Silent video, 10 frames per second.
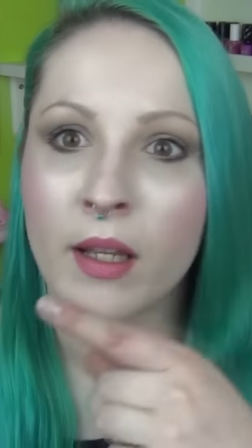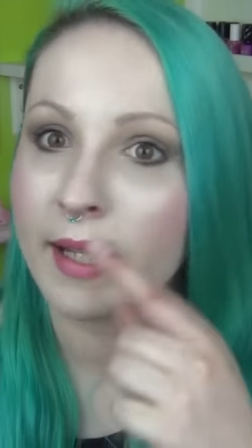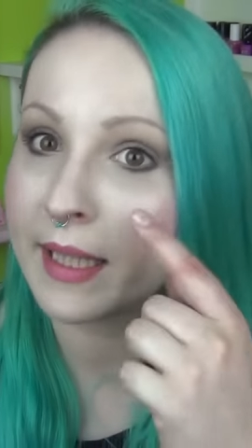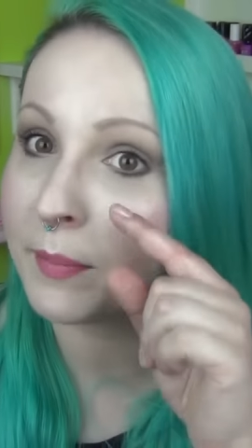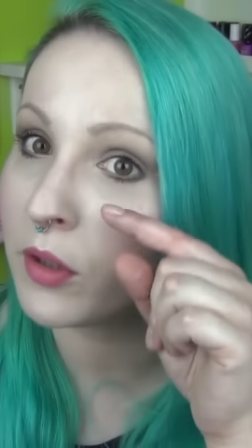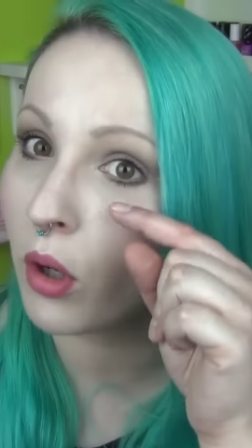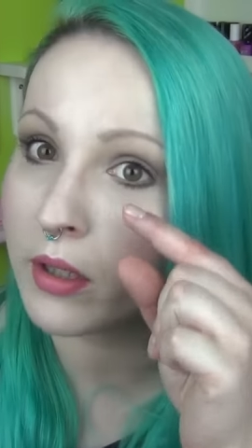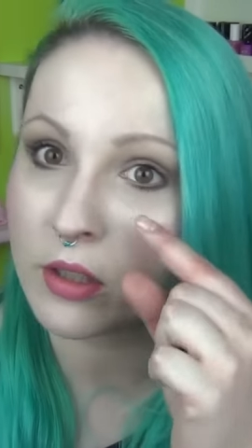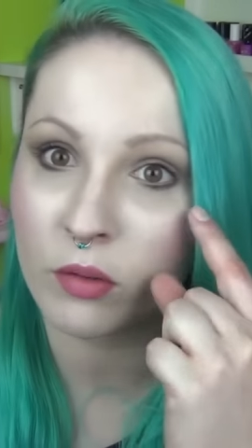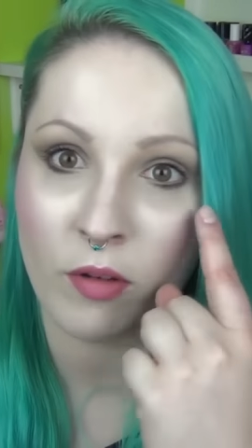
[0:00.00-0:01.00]
Ich habe die
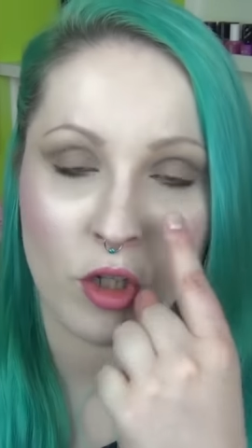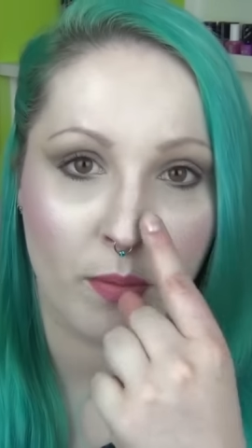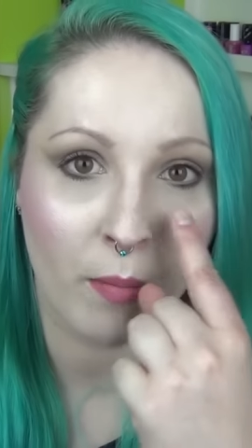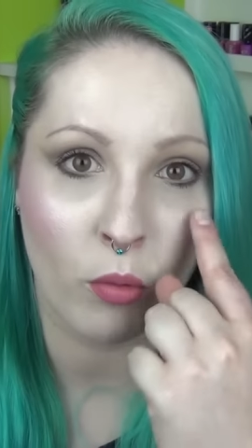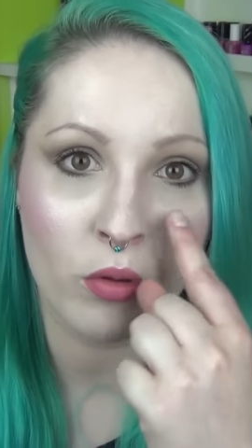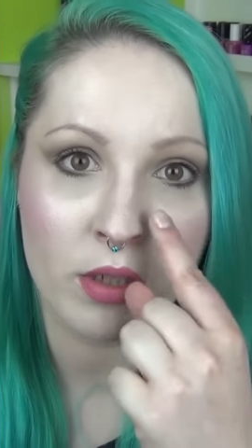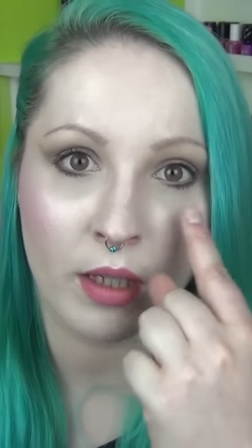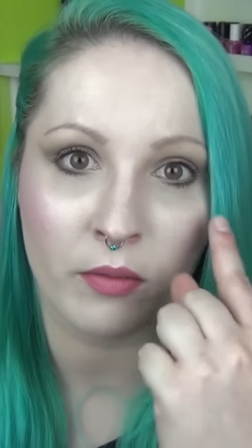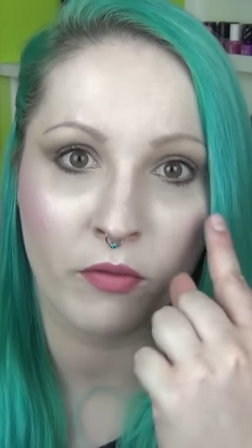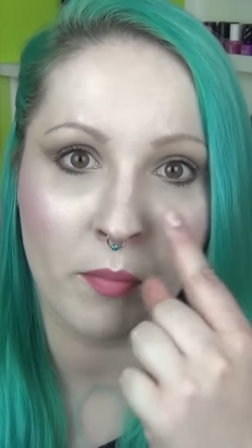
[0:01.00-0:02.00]
heute zum Beispiel am
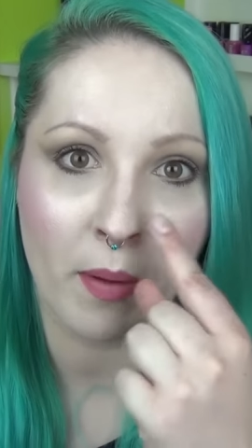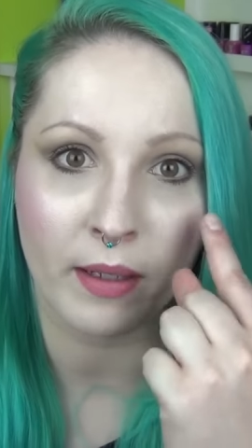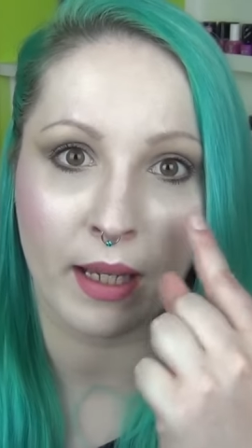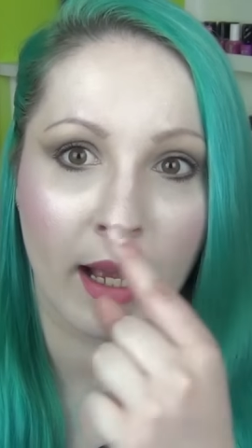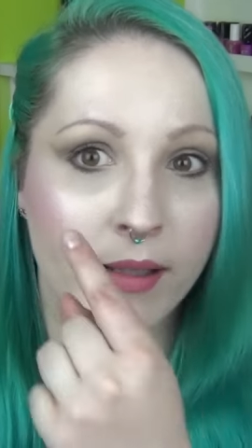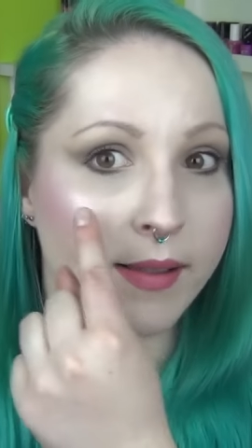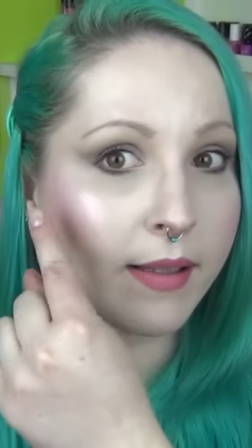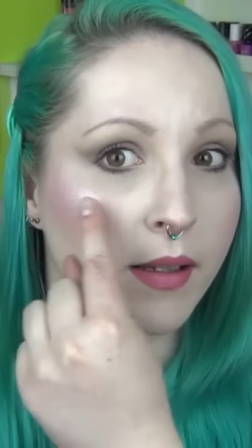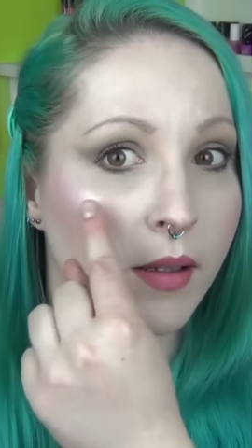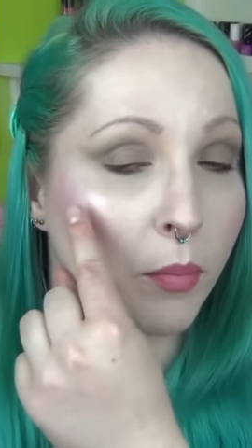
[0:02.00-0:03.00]
unteren
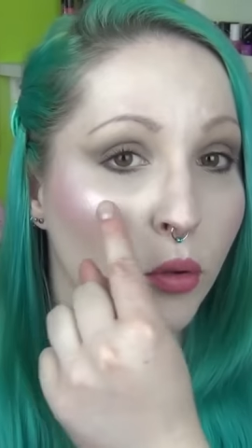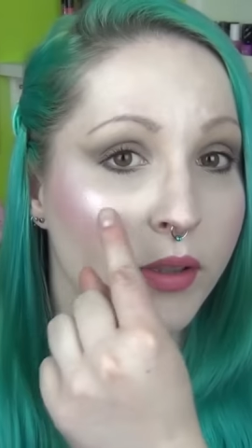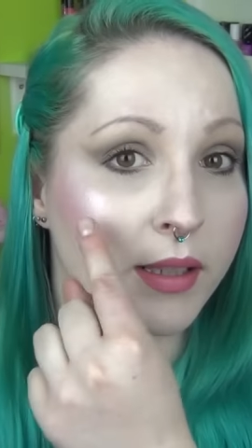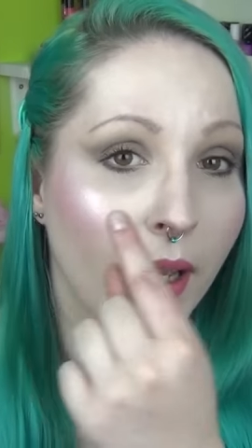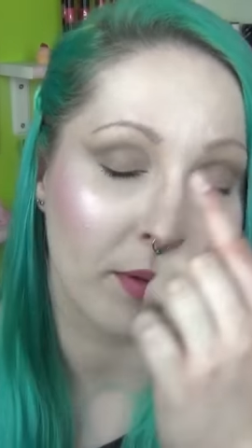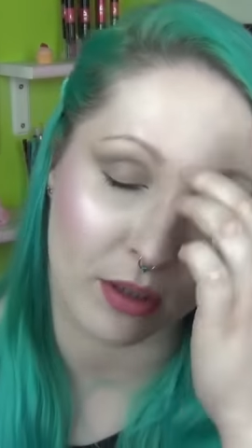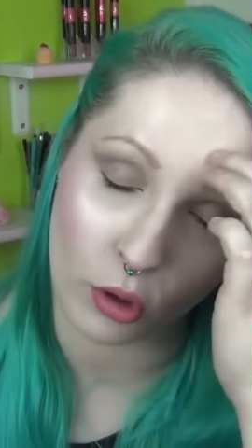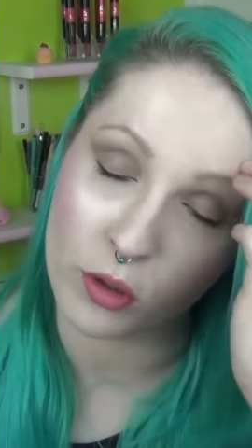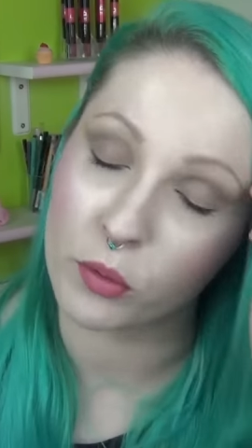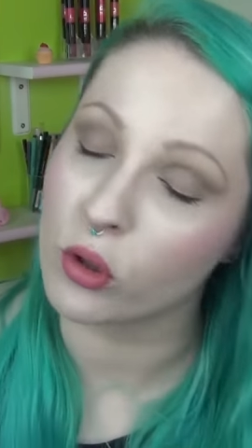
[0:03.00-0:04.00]
Wimpernkranz äh, benutzt, habe ich die
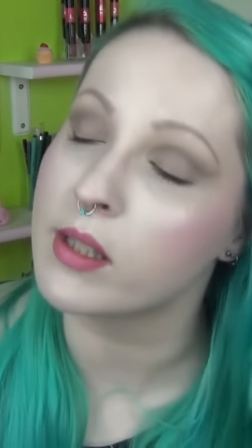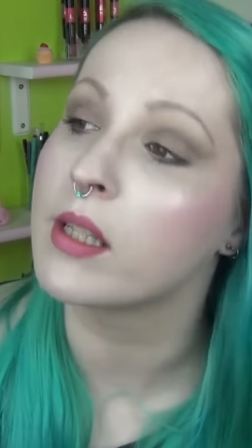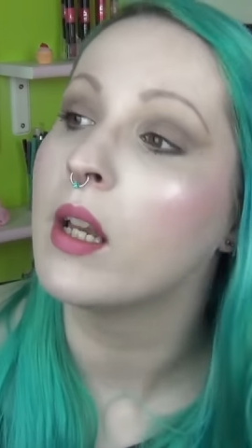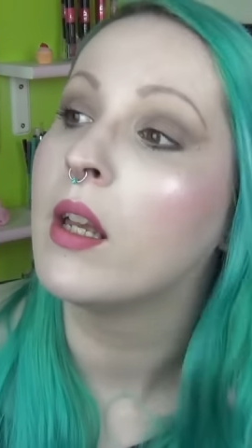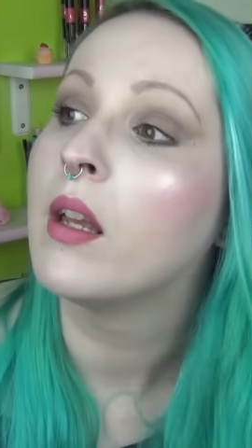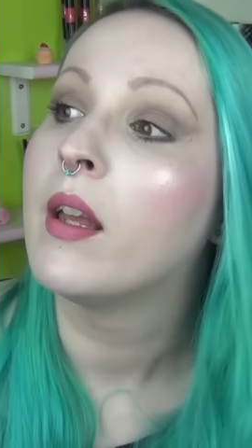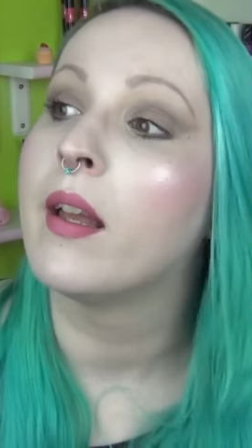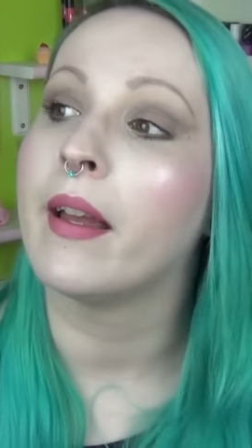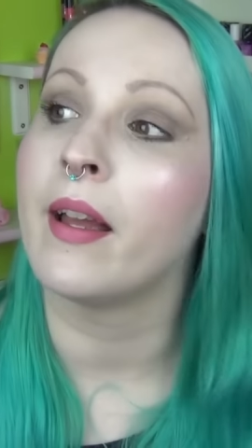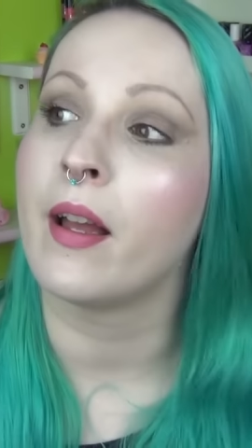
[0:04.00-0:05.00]
heute benutzt,
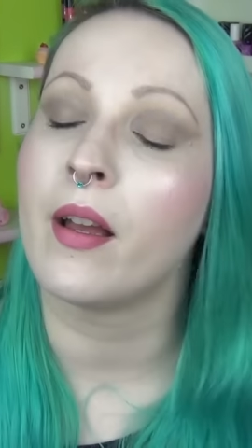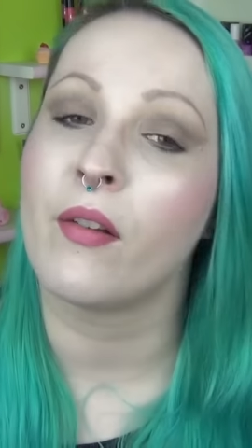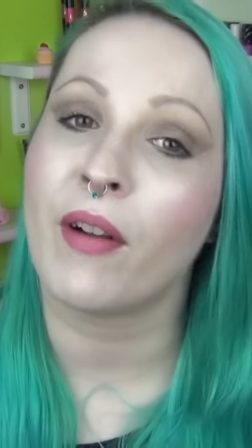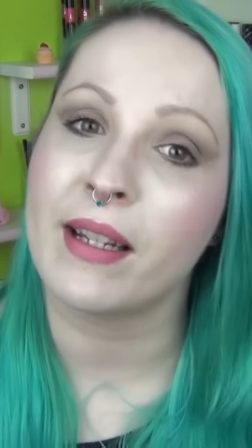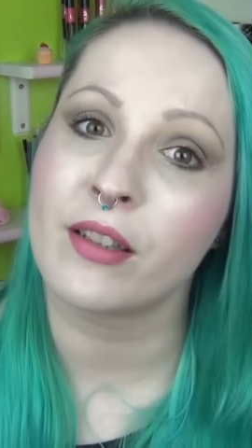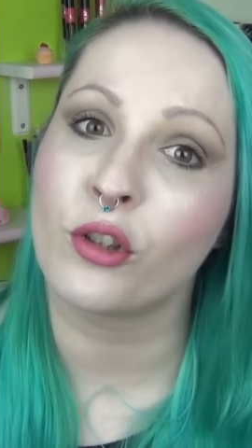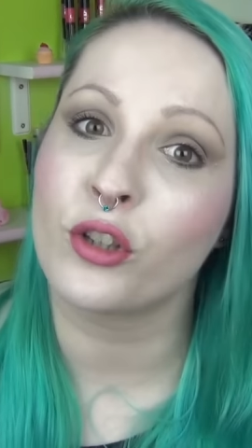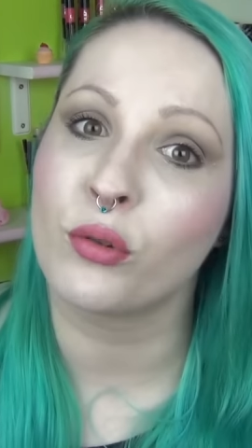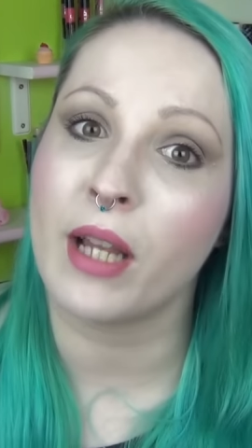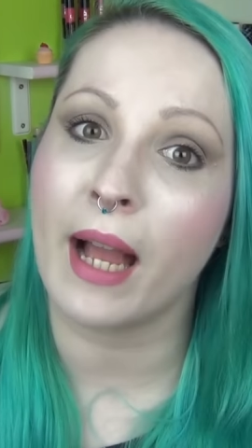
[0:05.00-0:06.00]
äh, weil das noch
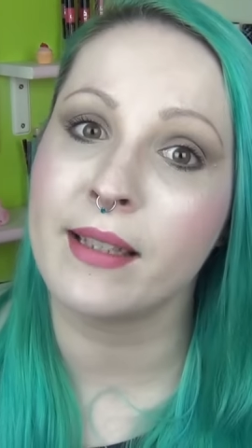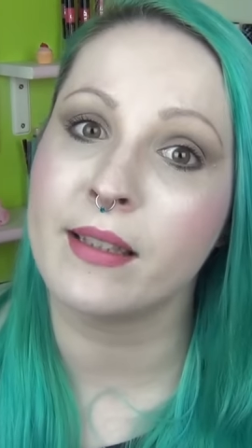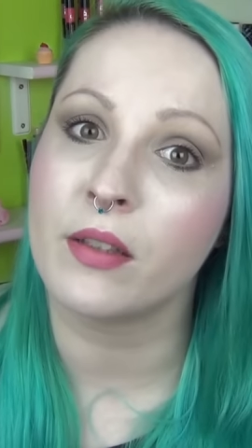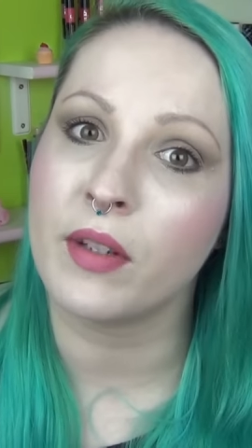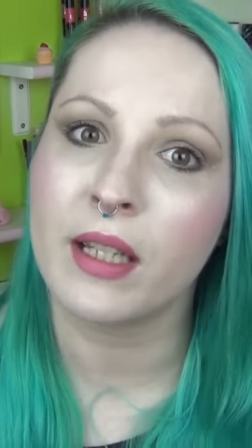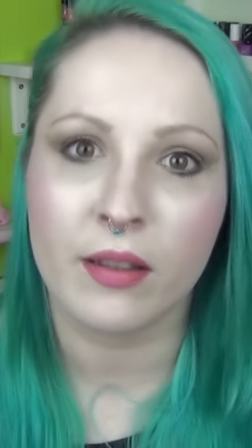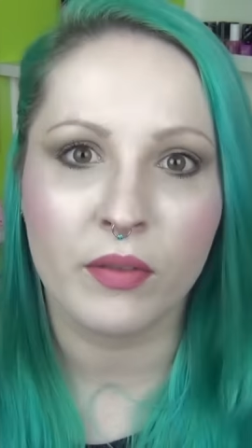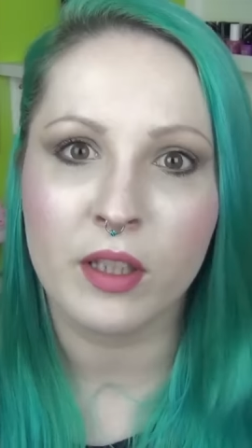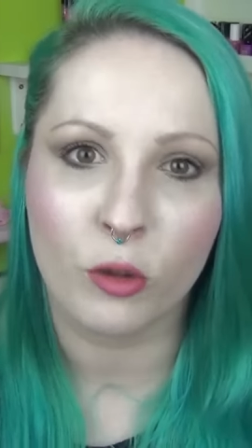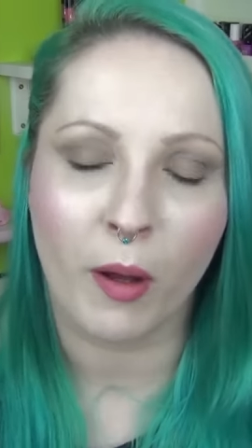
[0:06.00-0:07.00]
so der einzigste Weg ist,
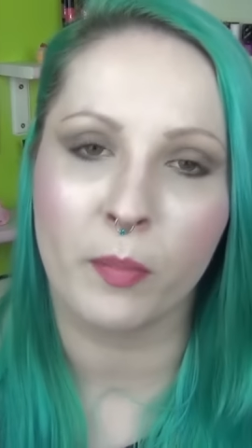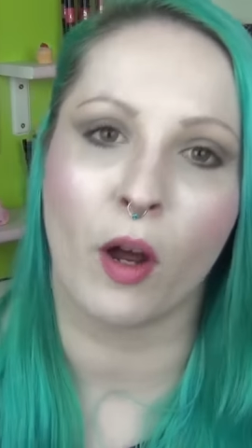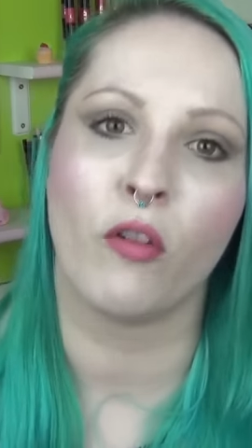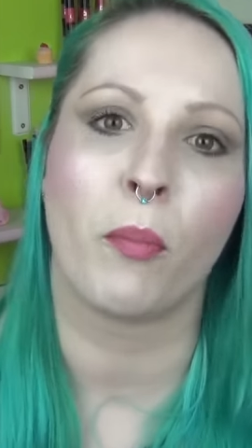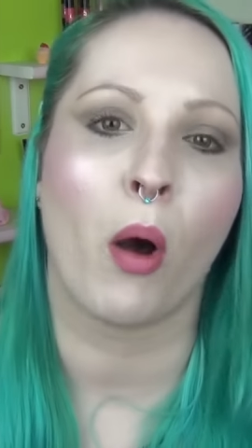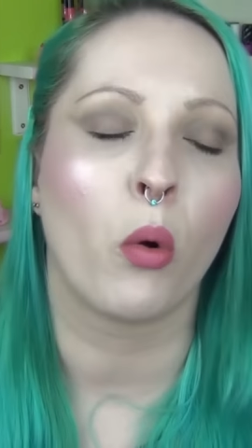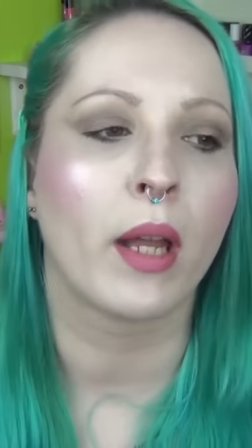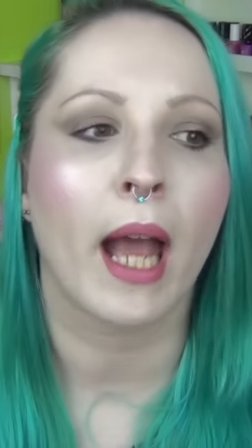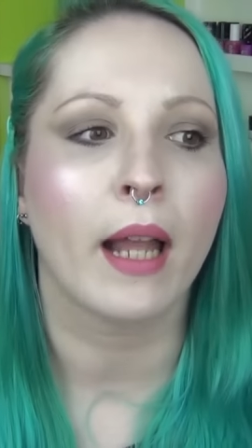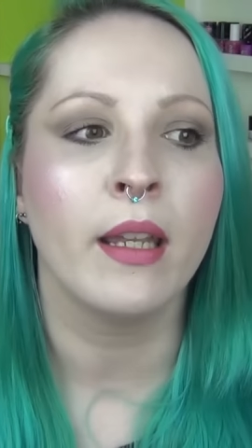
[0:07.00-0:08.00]
wie ich die überhaupt
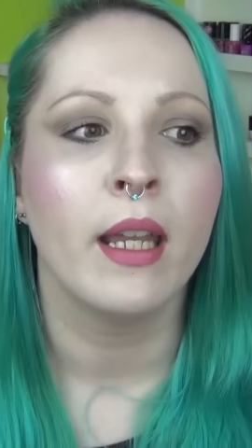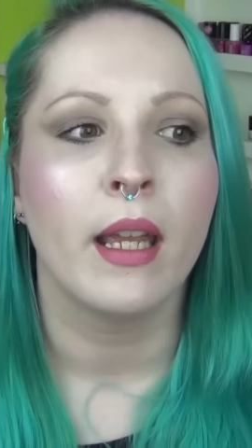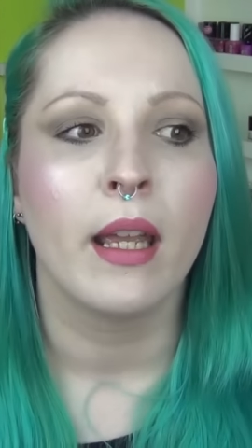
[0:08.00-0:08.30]
aufbrauchen kann.